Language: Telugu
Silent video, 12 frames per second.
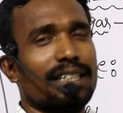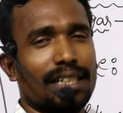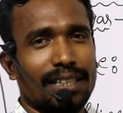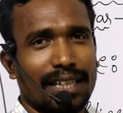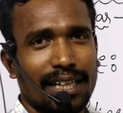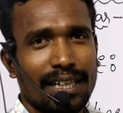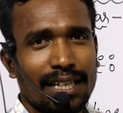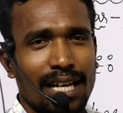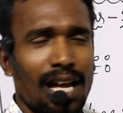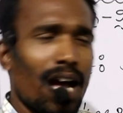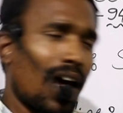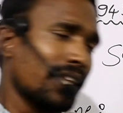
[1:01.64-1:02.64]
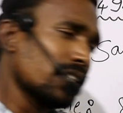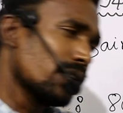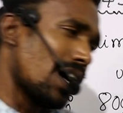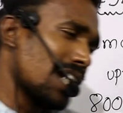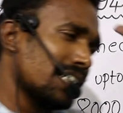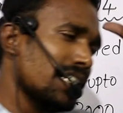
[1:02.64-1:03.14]
ఏంటంటే
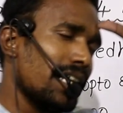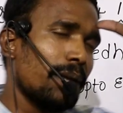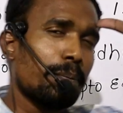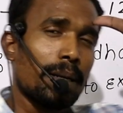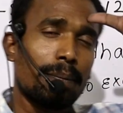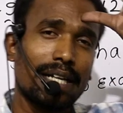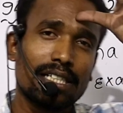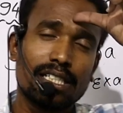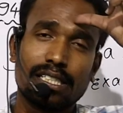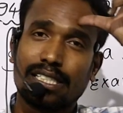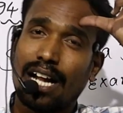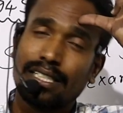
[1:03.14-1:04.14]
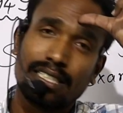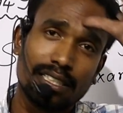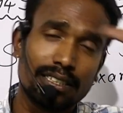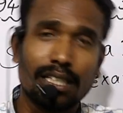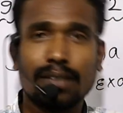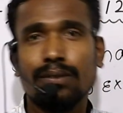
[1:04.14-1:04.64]
అందరూ ఆల్రెడీ ప్రిపరేషన్ స్టార్ట్
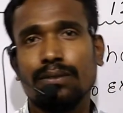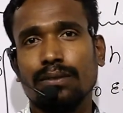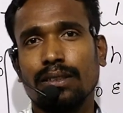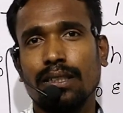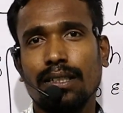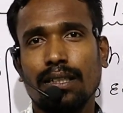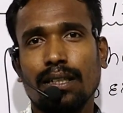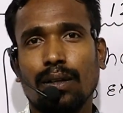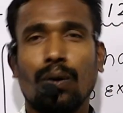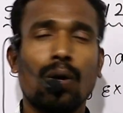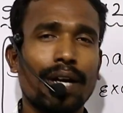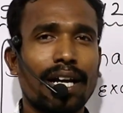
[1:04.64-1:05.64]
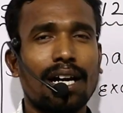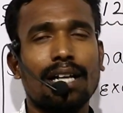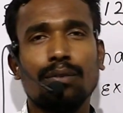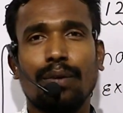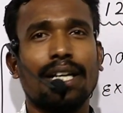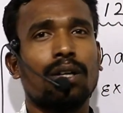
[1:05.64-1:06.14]
చేశారు గోయింగ్
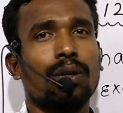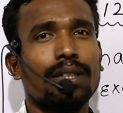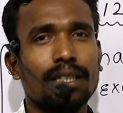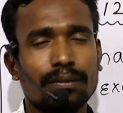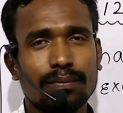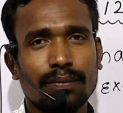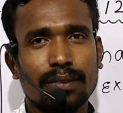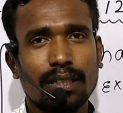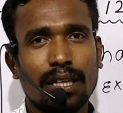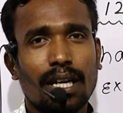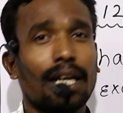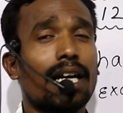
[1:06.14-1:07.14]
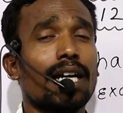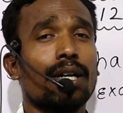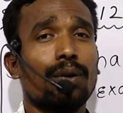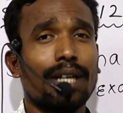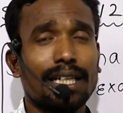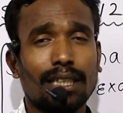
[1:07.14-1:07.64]
ఆన్ వెరీ గుడ్ ఇంకా
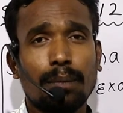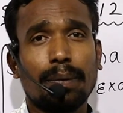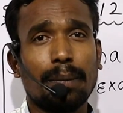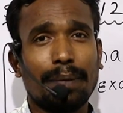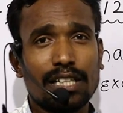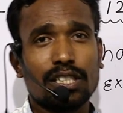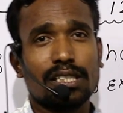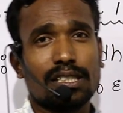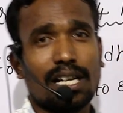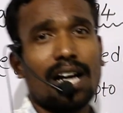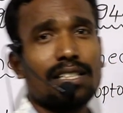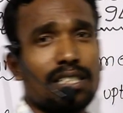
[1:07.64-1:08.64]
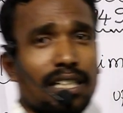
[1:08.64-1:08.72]
ఎవరైతే ప్రిపరేషన్ స్టార్ట్